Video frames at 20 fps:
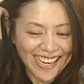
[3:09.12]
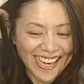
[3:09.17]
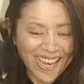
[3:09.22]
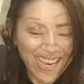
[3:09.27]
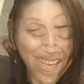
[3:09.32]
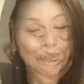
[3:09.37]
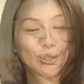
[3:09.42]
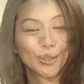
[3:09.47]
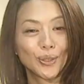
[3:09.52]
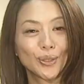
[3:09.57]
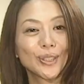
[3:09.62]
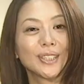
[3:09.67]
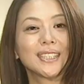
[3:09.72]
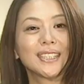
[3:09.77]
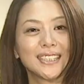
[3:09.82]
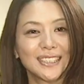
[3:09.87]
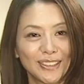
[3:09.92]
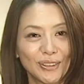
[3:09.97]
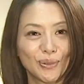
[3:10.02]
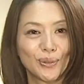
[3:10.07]
面白いで
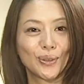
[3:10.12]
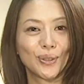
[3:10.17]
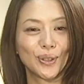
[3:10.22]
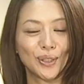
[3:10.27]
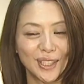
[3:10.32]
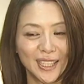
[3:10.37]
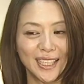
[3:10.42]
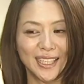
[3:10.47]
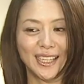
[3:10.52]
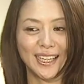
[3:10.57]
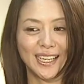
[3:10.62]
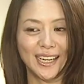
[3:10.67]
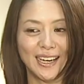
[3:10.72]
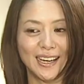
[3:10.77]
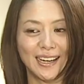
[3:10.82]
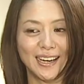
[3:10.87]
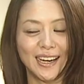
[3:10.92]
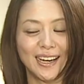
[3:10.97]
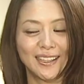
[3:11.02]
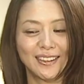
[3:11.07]
す本当に
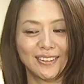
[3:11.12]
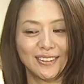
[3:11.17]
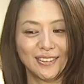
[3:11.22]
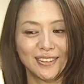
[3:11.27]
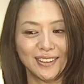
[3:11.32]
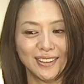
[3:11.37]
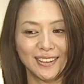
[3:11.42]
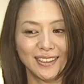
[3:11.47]
あの